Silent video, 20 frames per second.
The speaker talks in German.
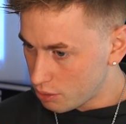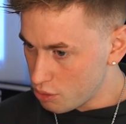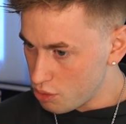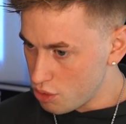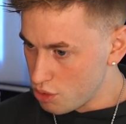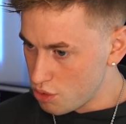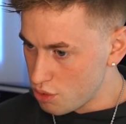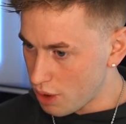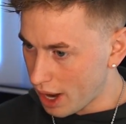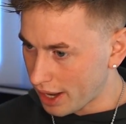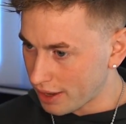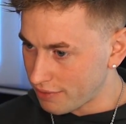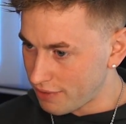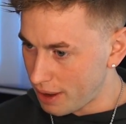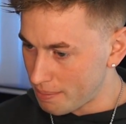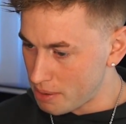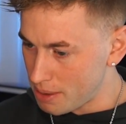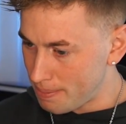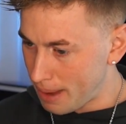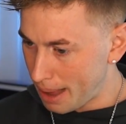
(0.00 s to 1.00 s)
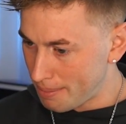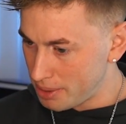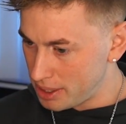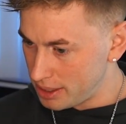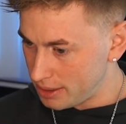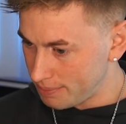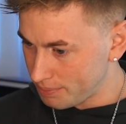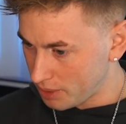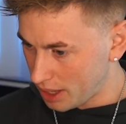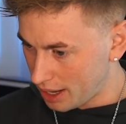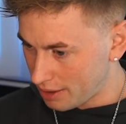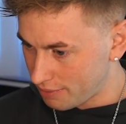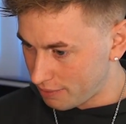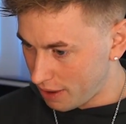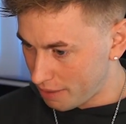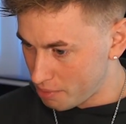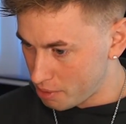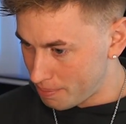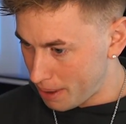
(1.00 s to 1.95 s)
Uh, ein Wubble Bubble, ein Wubble